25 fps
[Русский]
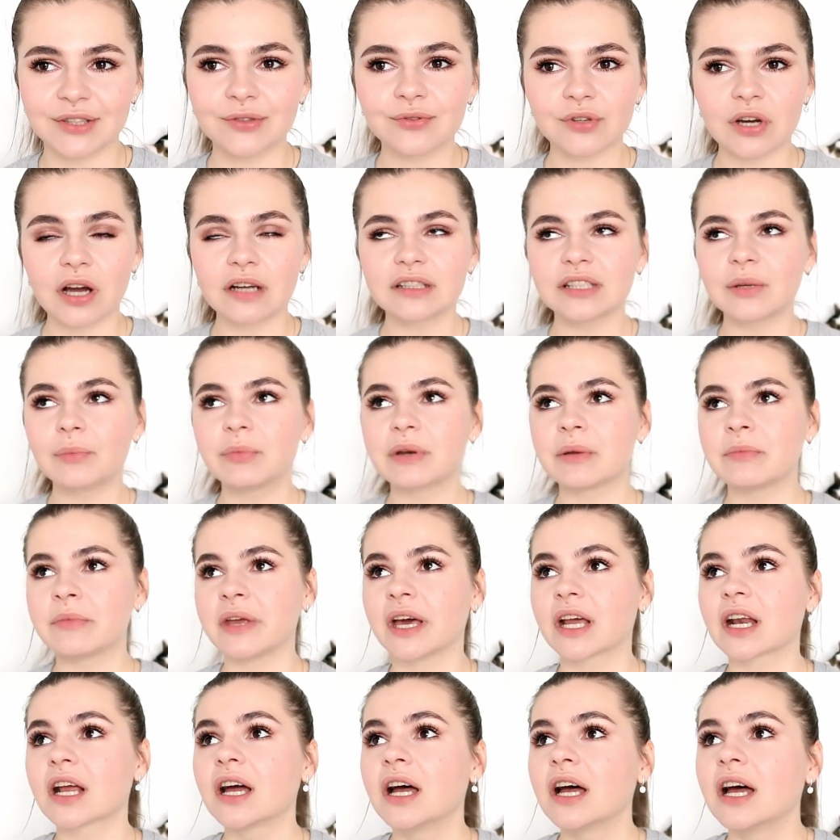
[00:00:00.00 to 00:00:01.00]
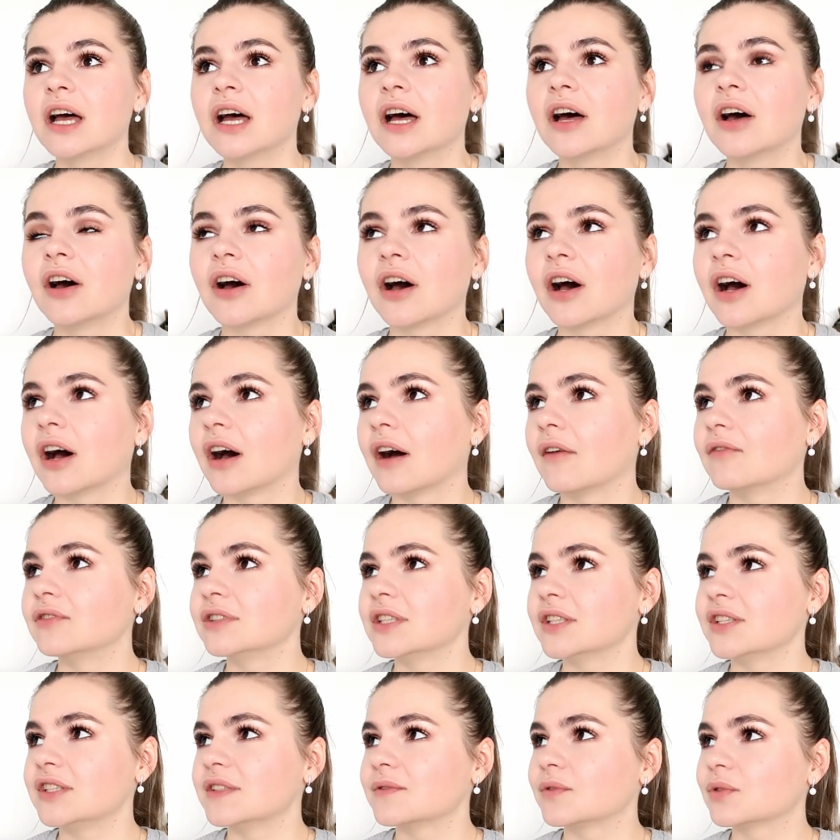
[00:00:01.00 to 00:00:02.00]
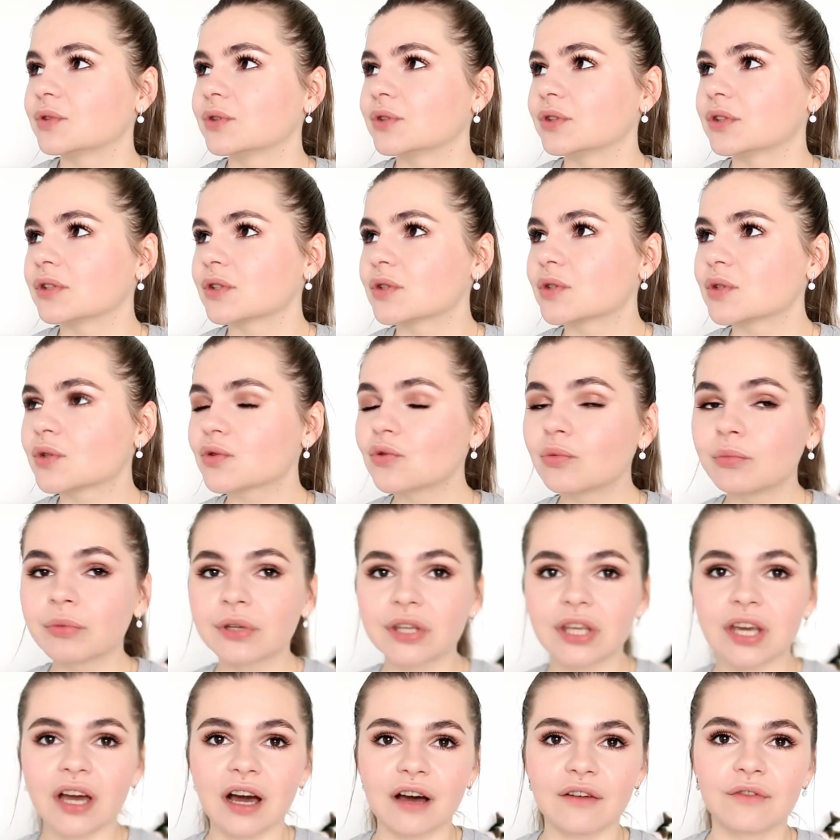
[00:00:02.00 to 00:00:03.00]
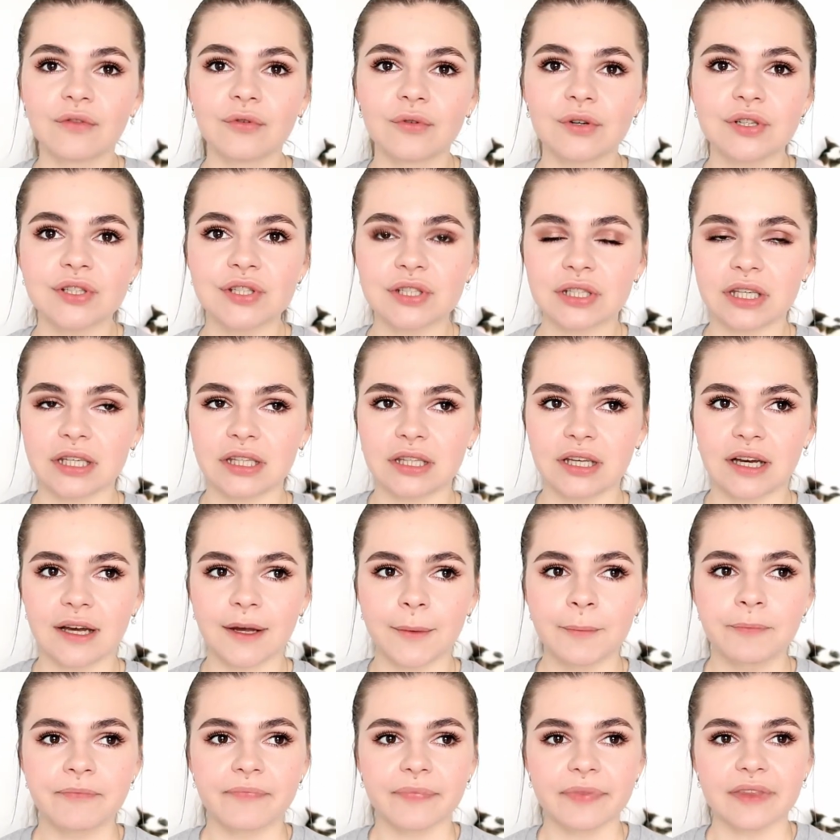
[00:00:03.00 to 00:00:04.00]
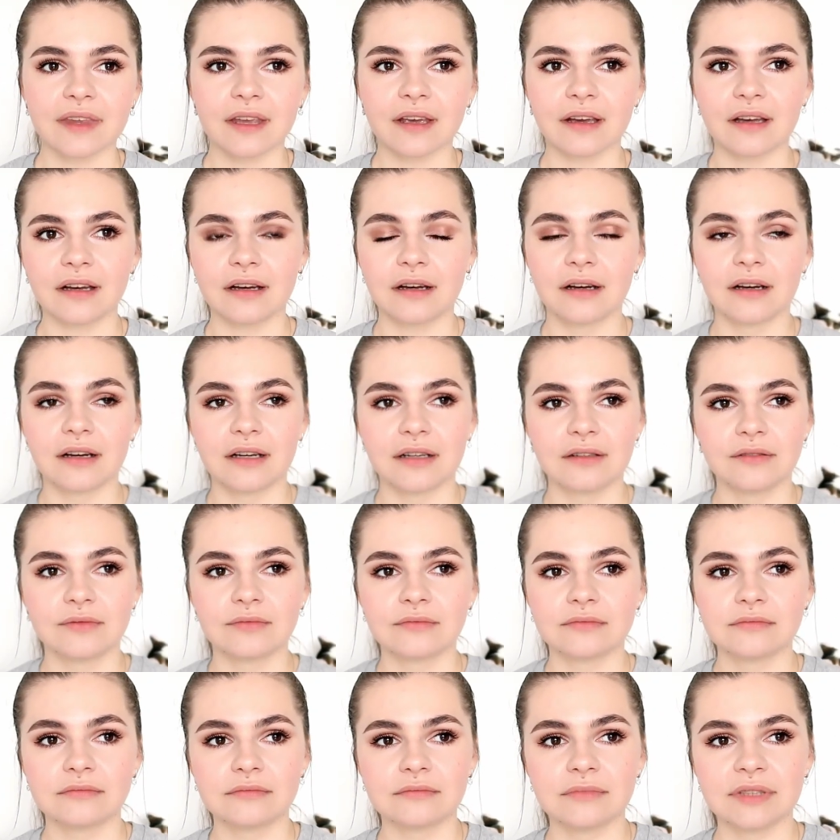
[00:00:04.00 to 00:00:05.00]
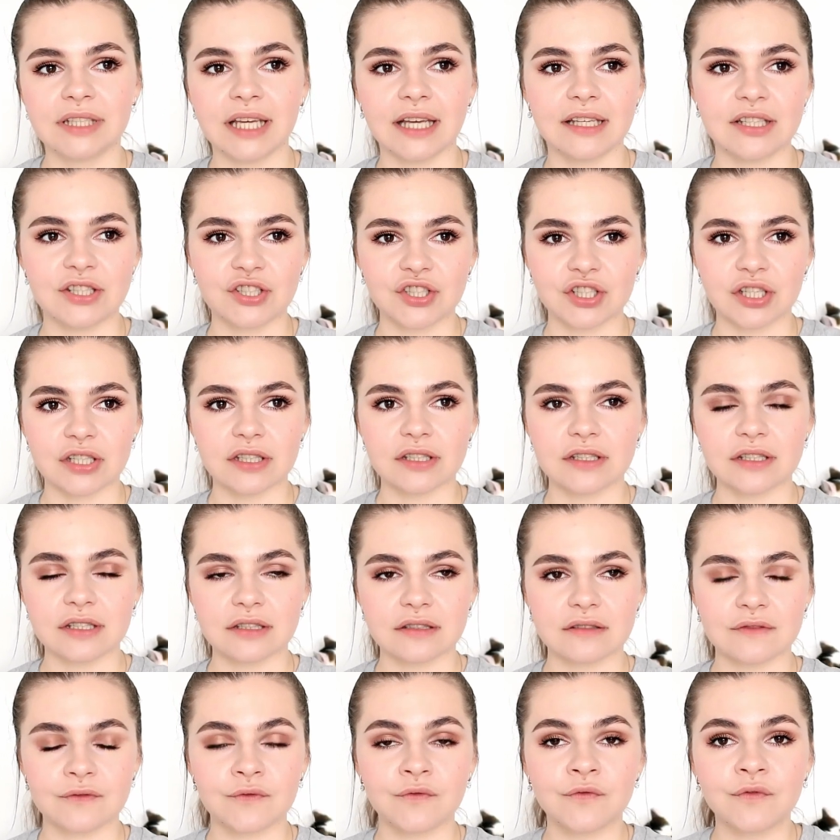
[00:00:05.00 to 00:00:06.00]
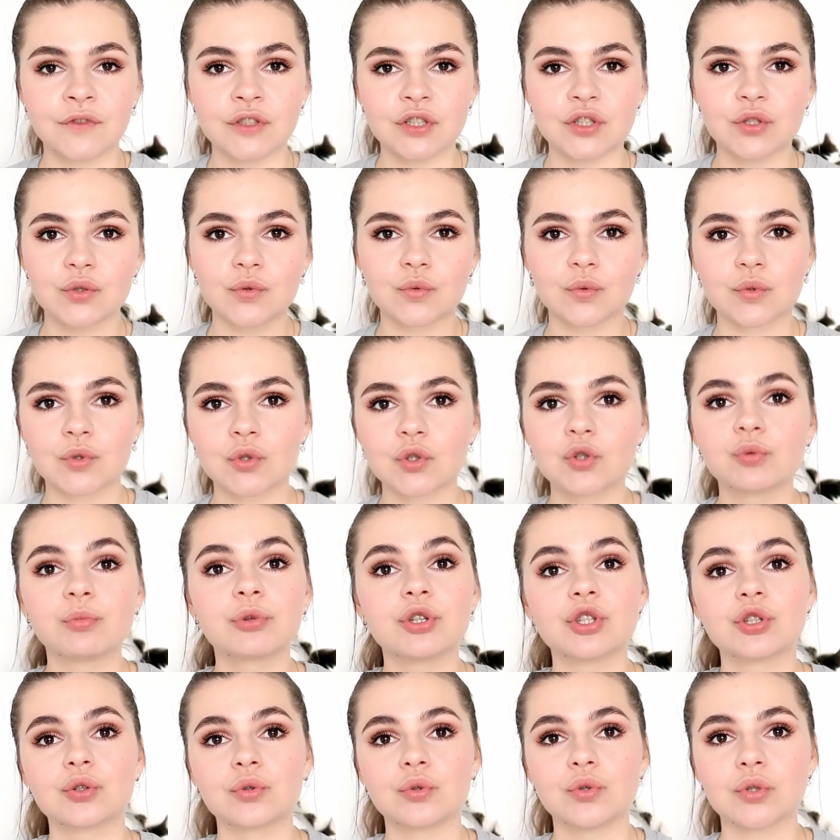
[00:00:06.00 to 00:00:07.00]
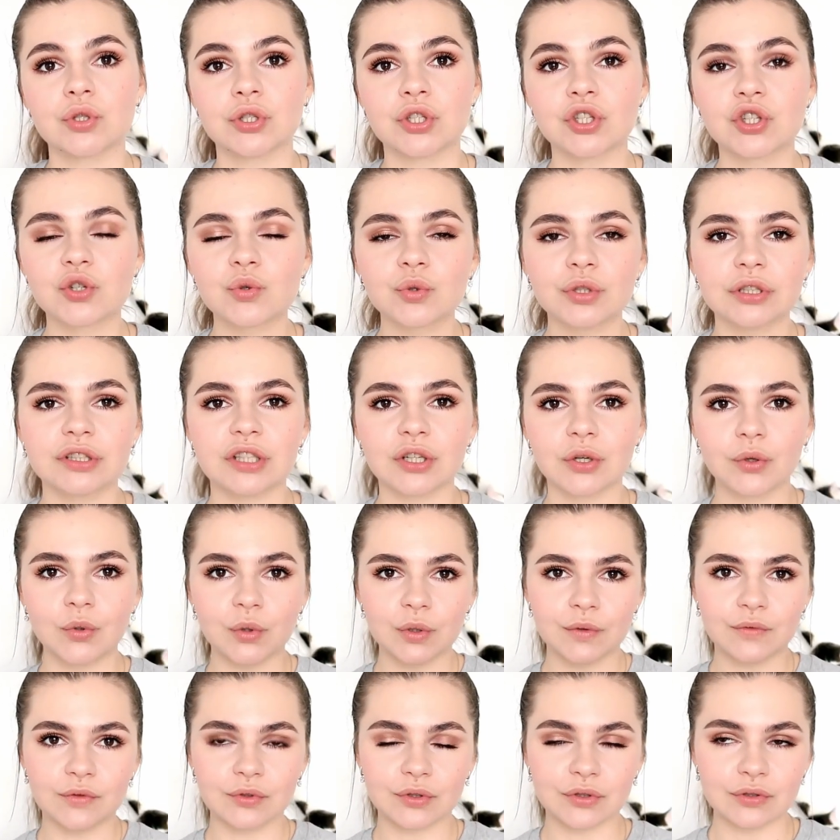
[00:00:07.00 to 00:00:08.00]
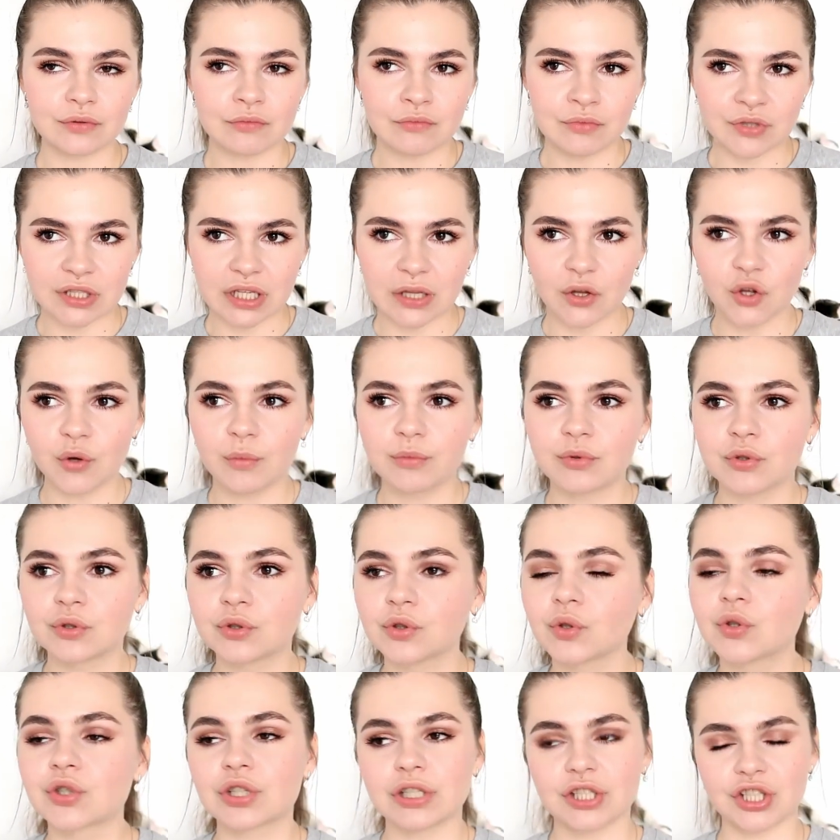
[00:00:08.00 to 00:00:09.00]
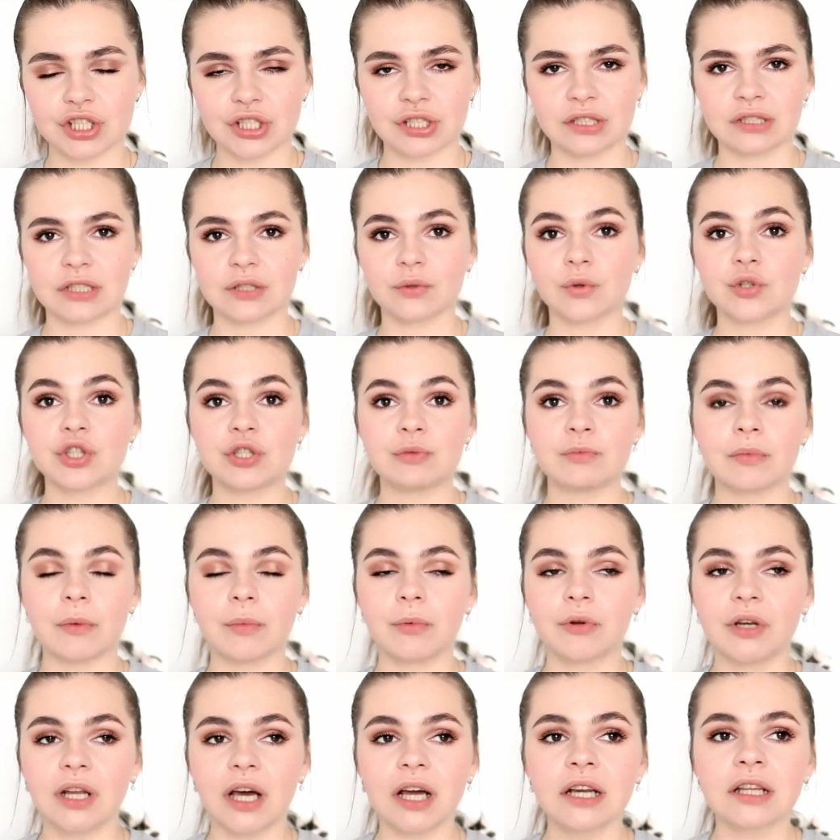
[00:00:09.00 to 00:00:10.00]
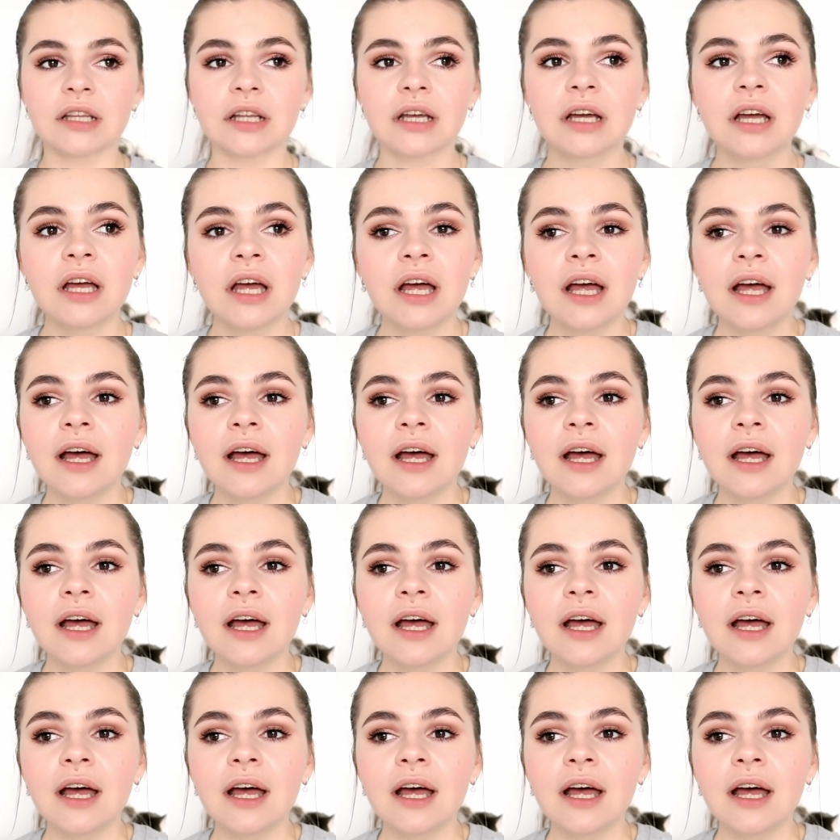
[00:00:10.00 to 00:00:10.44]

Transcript: Ну, как, например, а, вот эти вот э, сумки, авоськи, да, а, я сейчас вяжу сумочку из джута, такую вот соломенную, тоже сейчас это очень популярно.